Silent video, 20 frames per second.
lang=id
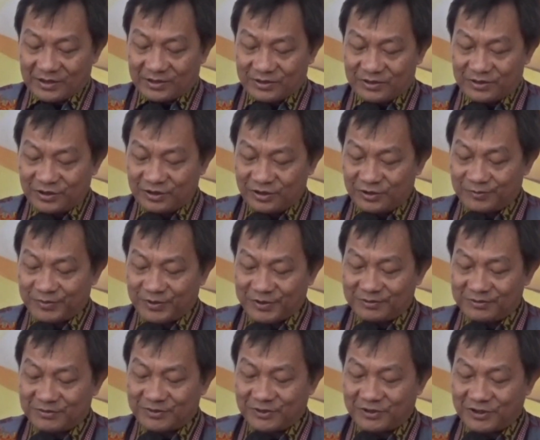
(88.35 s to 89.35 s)
Untuk
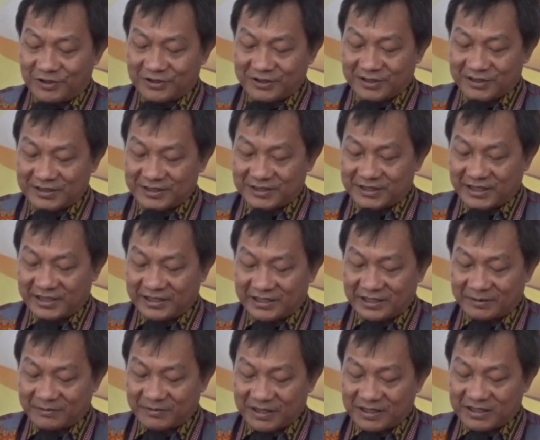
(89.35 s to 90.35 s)
Perum Bulog, saya
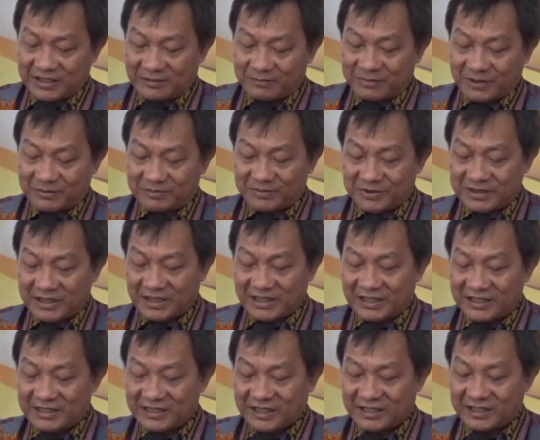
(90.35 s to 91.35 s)
harapkan dapat
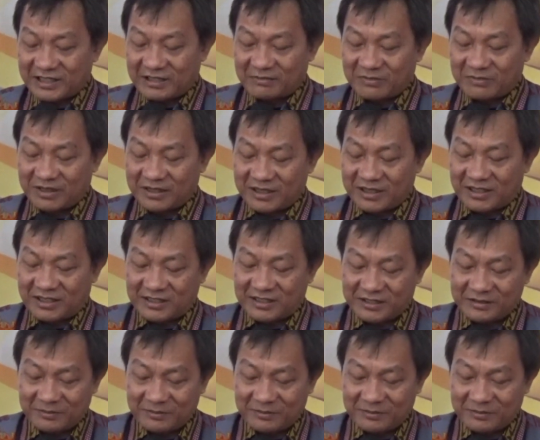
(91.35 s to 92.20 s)
menjalankan amanah